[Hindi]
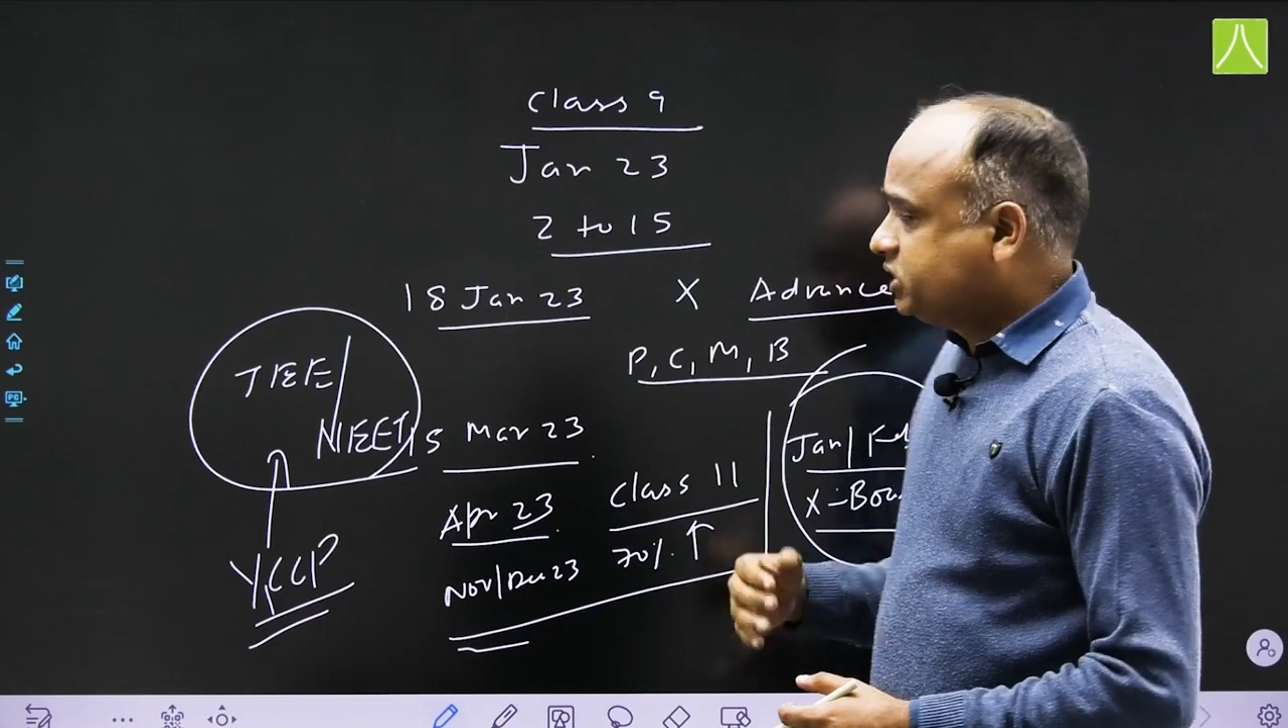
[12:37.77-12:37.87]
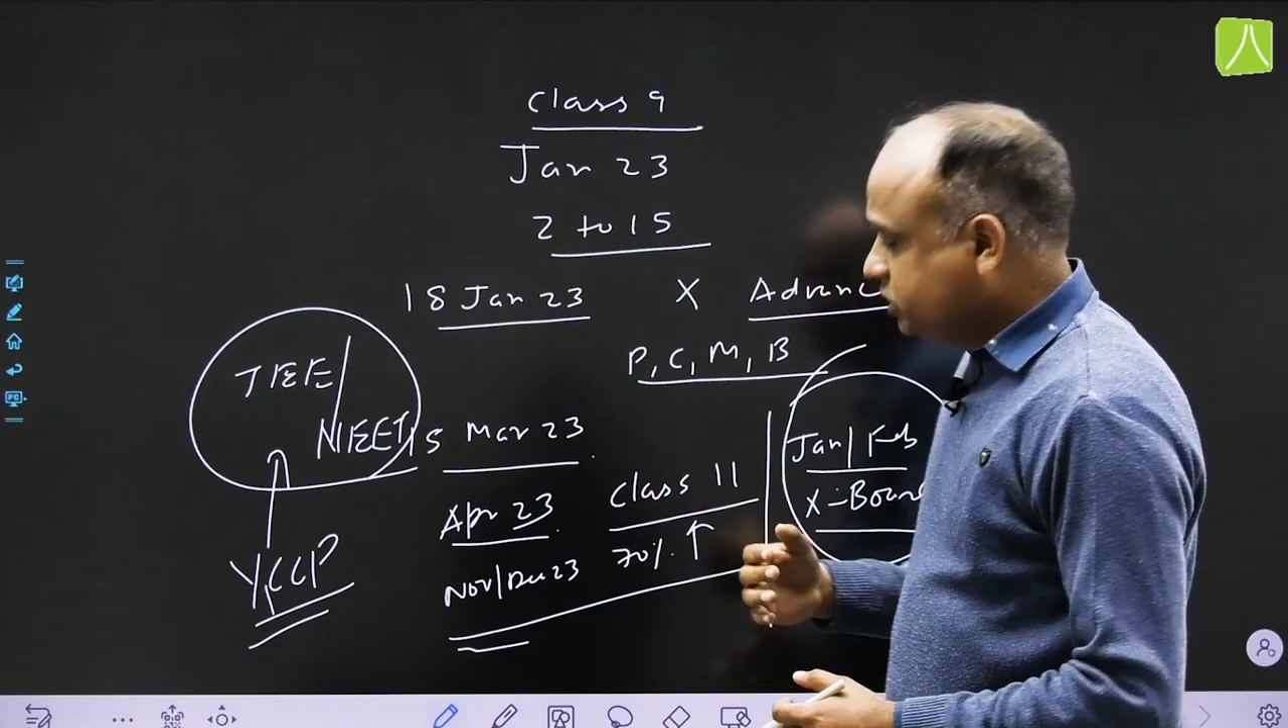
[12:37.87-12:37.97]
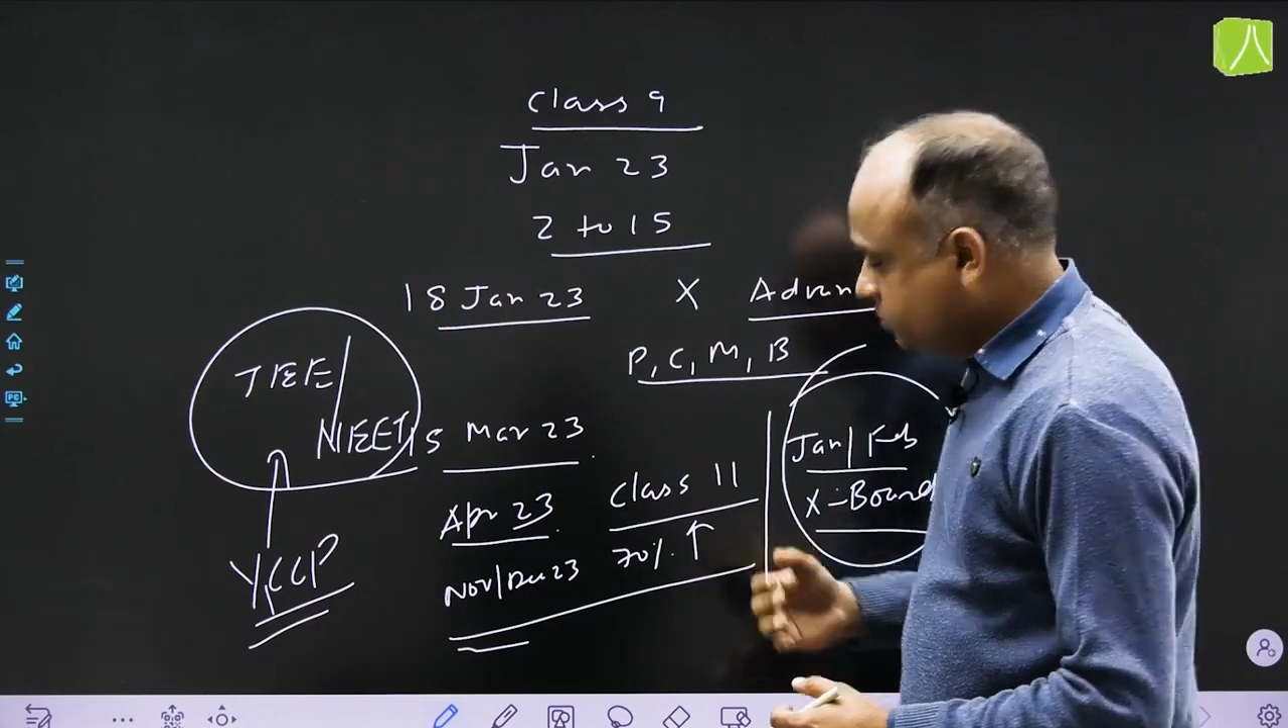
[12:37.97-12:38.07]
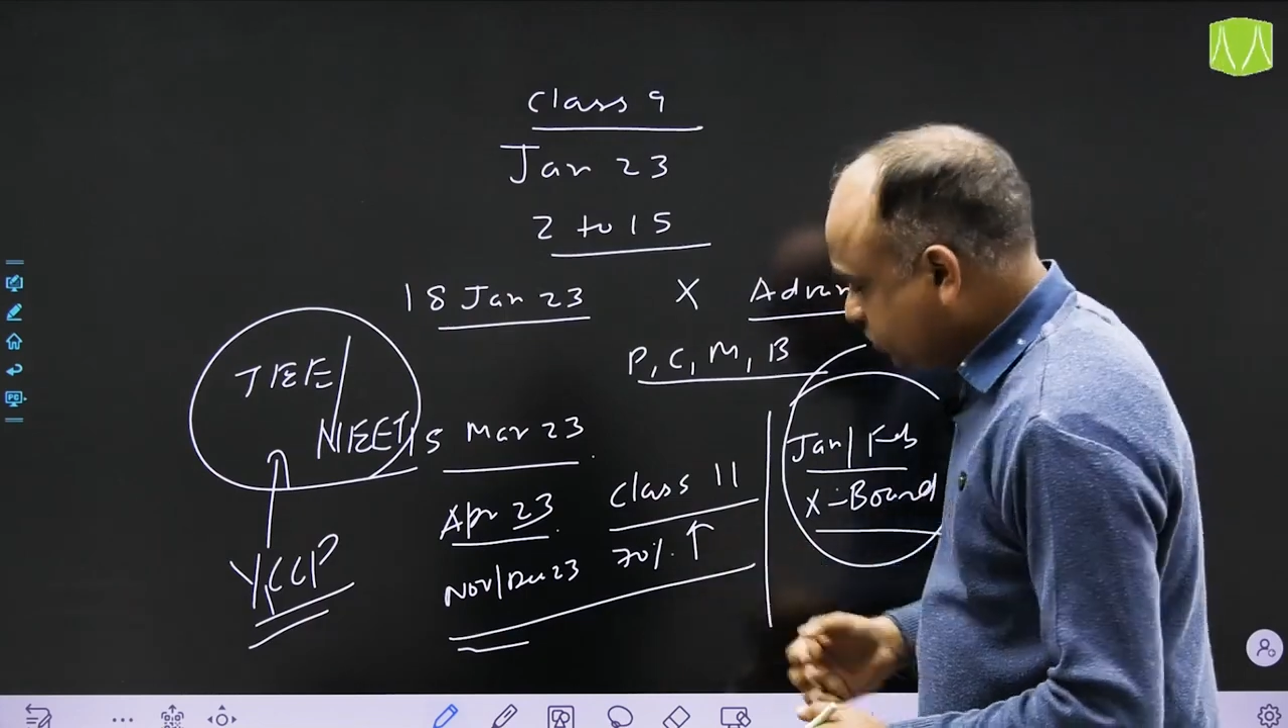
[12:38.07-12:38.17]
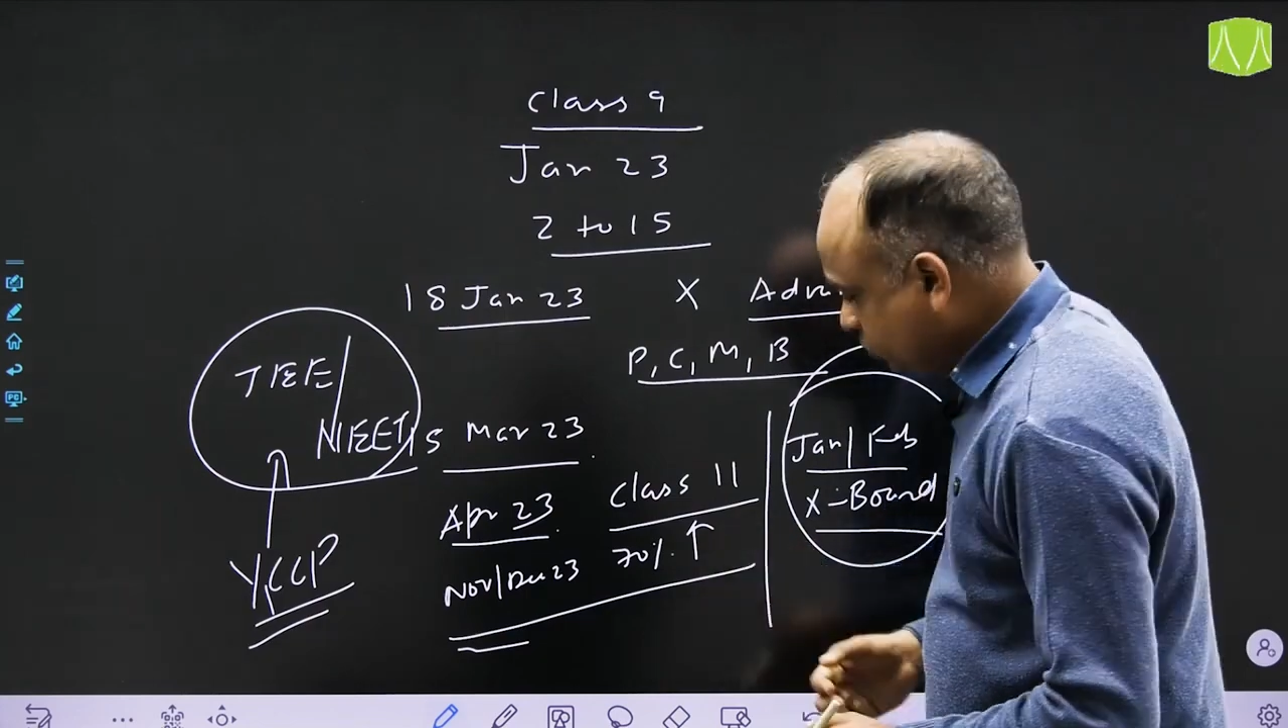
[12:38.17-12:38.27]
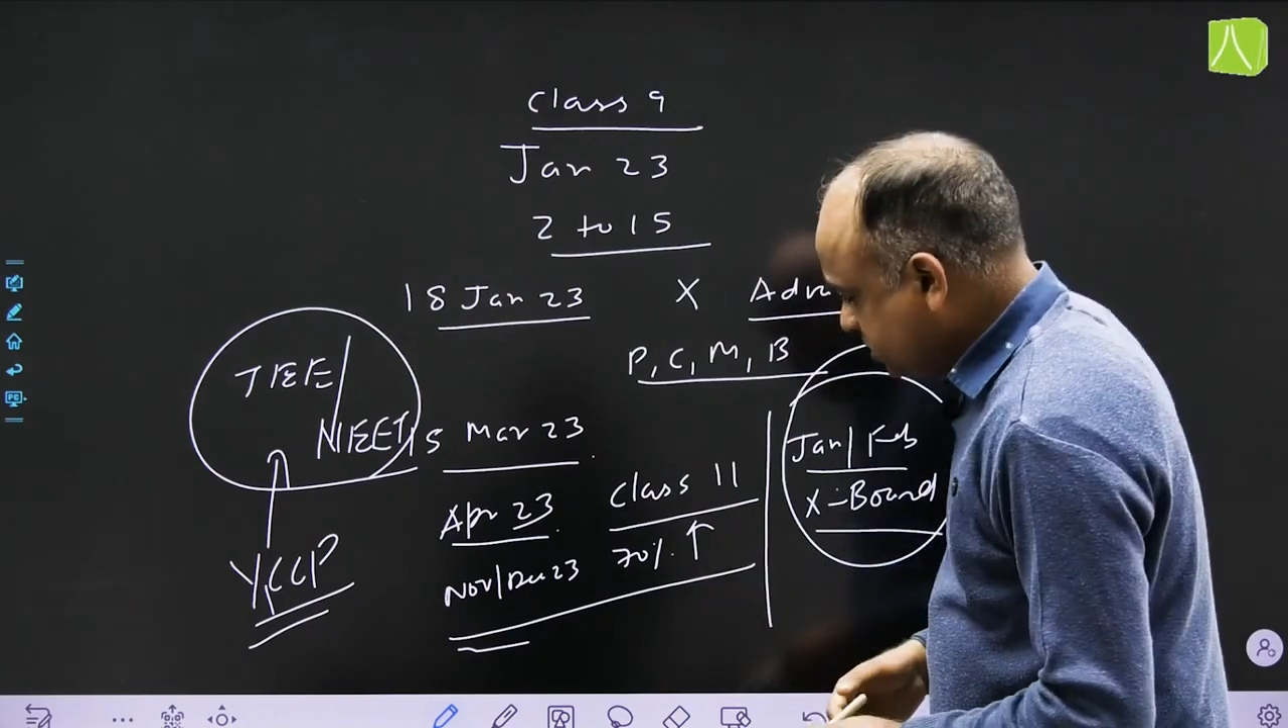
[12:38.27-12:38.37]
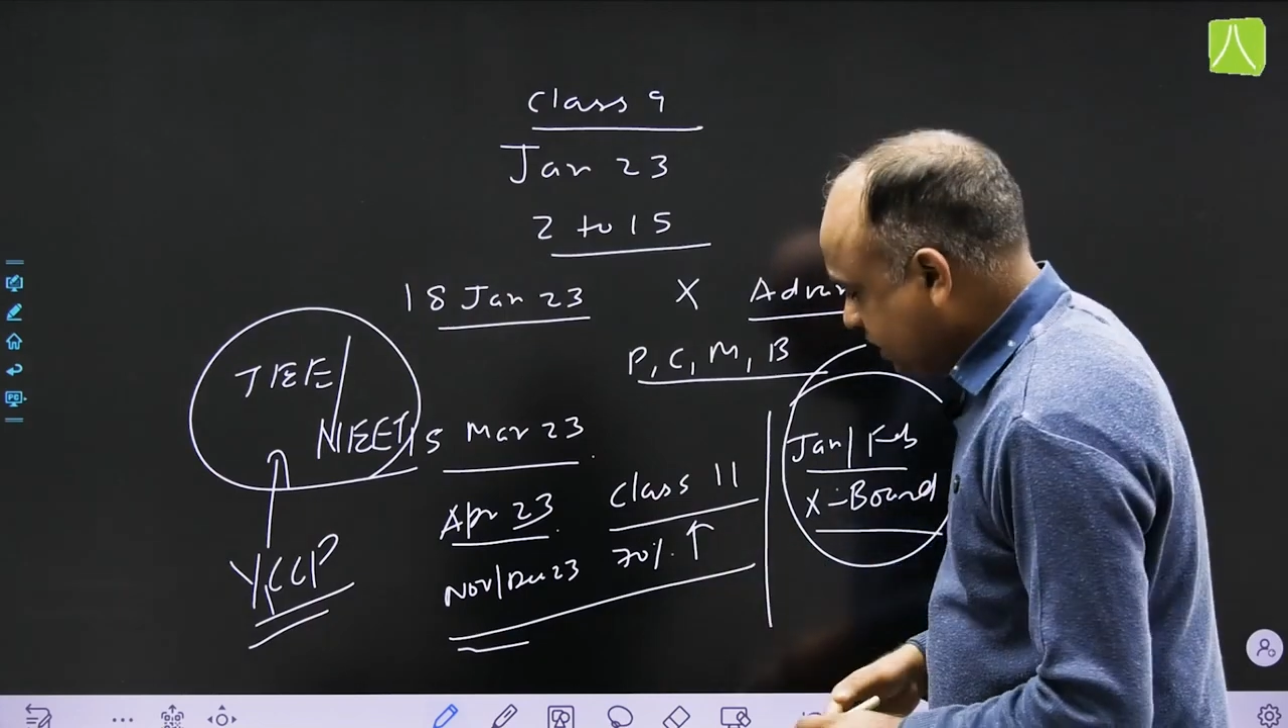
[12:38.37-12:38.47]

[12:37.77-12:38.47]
एक सेशन बच्चों